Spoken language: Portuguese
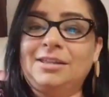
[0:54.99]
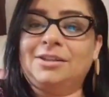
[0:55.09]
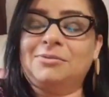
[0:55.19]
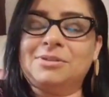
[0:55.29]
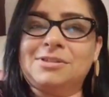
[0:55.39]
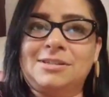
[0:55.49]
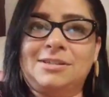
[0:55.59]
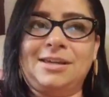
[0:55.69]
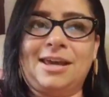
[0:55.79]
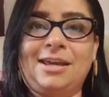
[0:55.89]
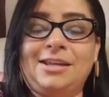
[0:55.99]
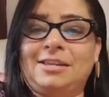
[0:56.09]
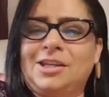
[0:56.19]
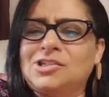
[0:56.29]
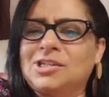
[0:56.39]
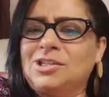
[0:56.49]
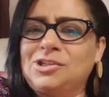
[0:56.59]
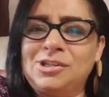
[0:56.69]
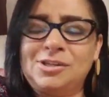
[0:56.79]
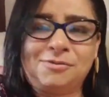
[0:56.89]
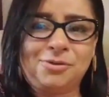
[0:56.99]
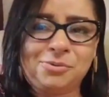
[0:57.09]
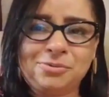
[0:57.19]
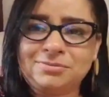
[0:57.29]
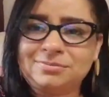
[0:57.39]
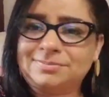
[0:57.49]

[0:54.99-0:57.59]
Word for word: Então, assim, é indescritível